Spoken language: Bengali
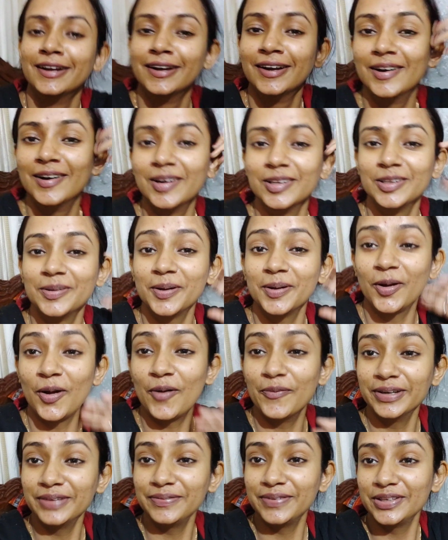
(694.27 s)
ওকে তোমার
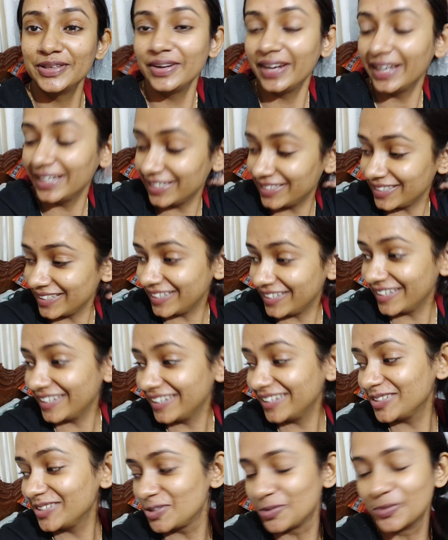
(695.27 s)
কমেডি ভিডিও এডিটিং
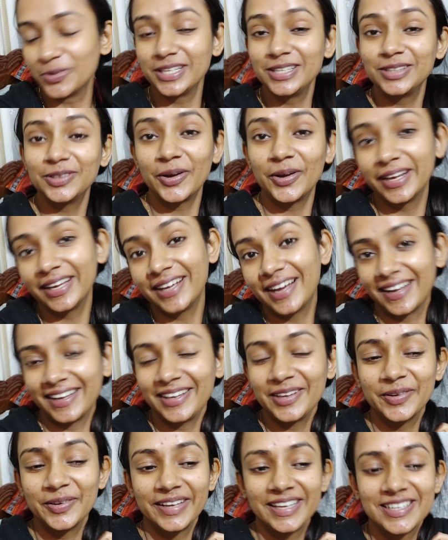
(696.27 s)
শুটিং তো অনেক আগেই
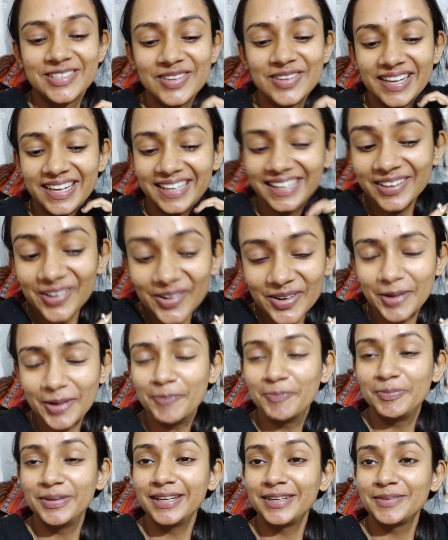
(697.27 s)
হয়ে গেছিলো এডিটিংও
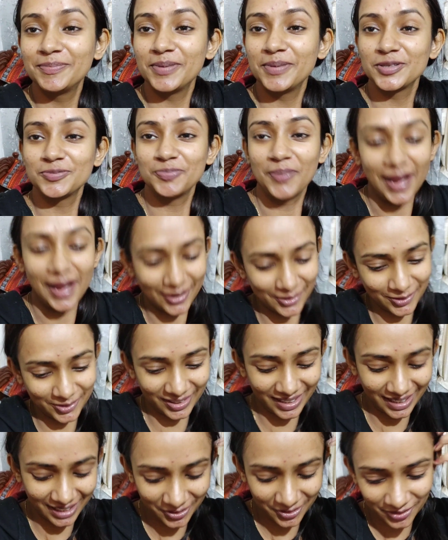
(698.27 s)
কমপ্লিট বেশ ভালো করে
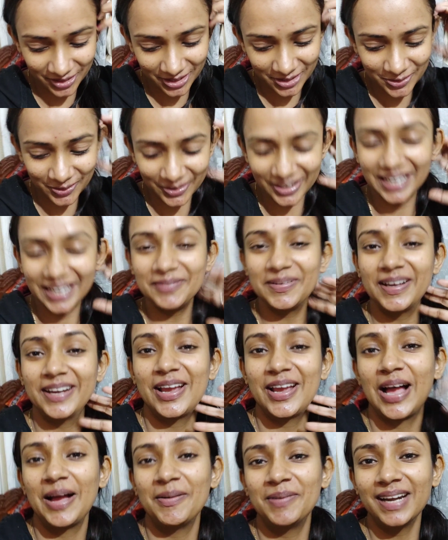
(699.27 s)
এডিট ফেডিট করলাম আর
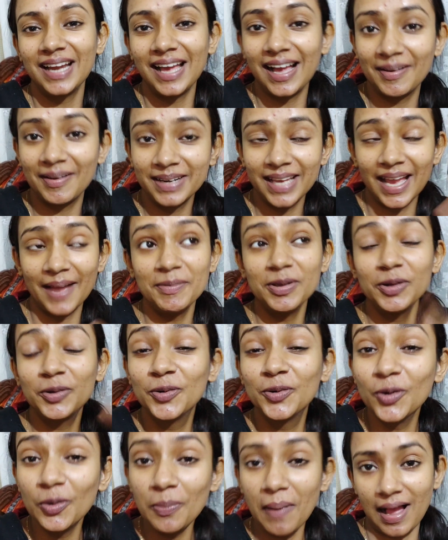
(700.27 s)
আমার মানে আমি
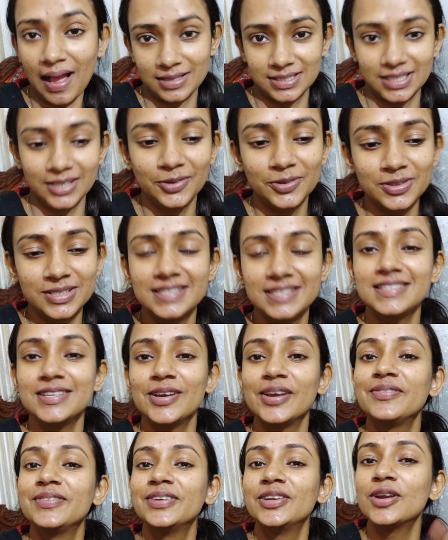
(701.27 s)
খুব আশা করছি যে ওই
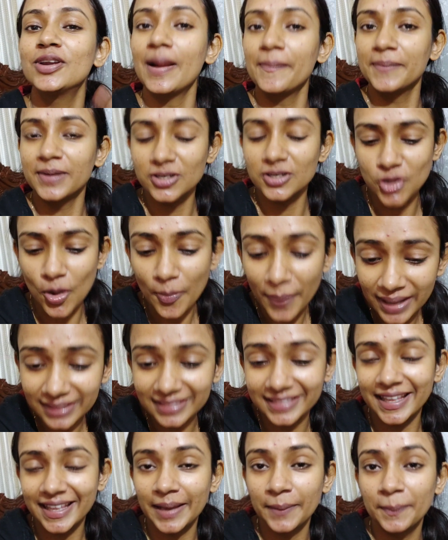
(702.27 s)
ভিডিওটা আপনারা সবাই
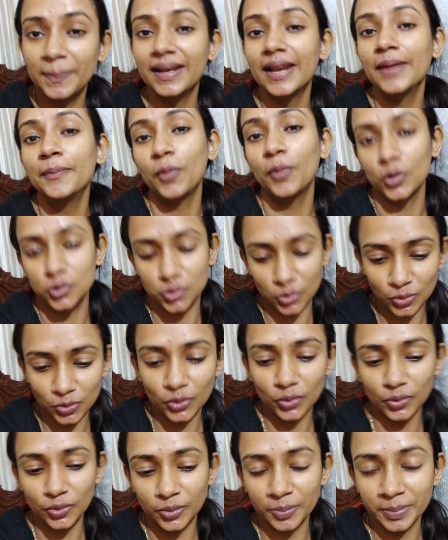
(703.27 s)
দেখবেন আর পছন্দও
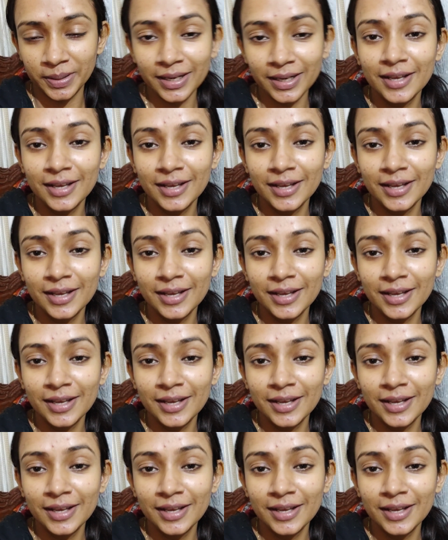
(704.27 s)
করবেন